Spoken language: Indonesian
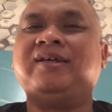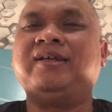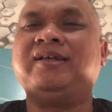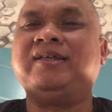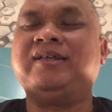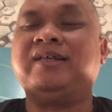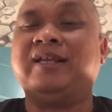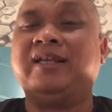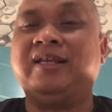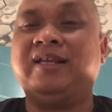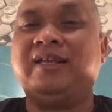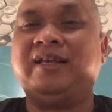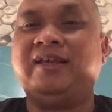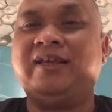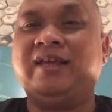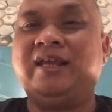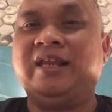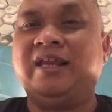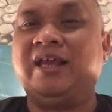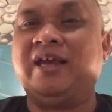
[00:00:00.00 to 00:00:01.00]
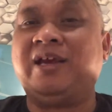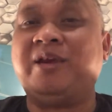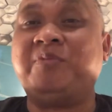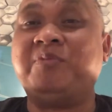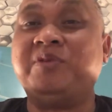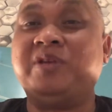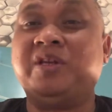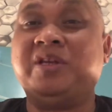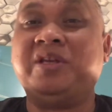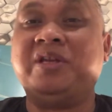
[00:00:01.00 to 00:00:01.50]
Jadi ini akan
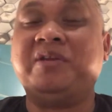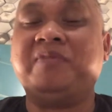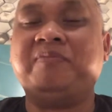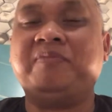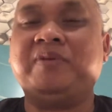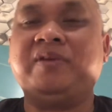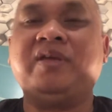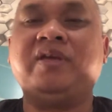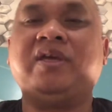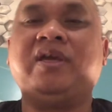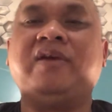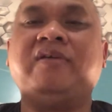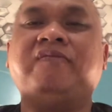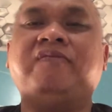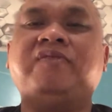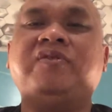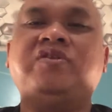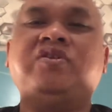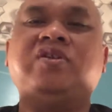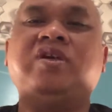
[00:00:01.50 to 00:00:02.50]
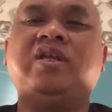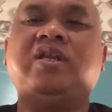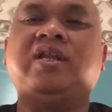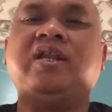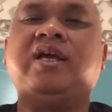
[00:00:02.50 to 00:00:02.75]
menjadi lebih efisien